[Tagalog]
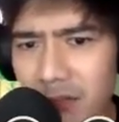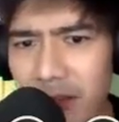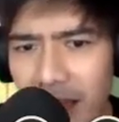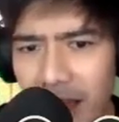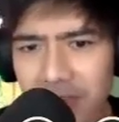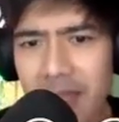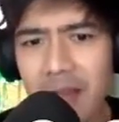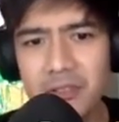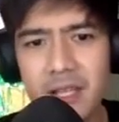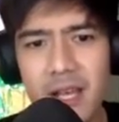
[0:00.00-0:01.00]

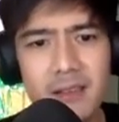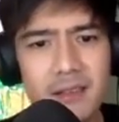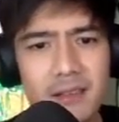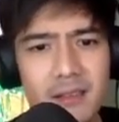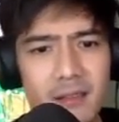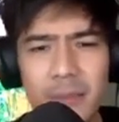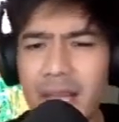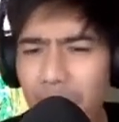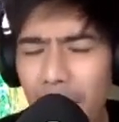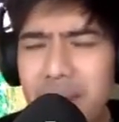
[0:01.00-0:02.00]
5,000. May
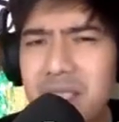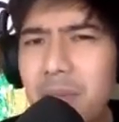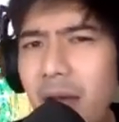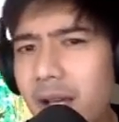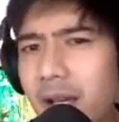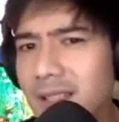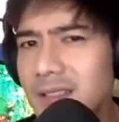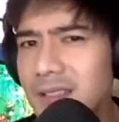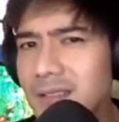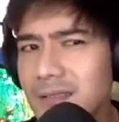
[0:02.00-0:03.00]
napapansin ba kayo,
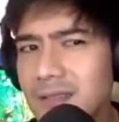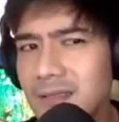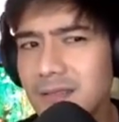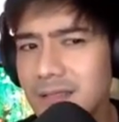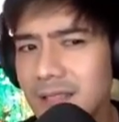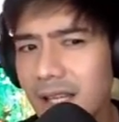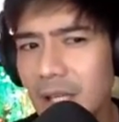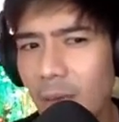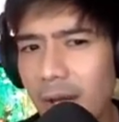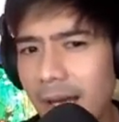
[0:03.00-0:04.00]
guys? sa
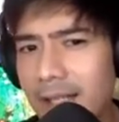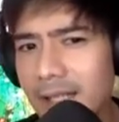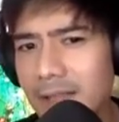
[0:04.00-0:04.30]
ginawa natin?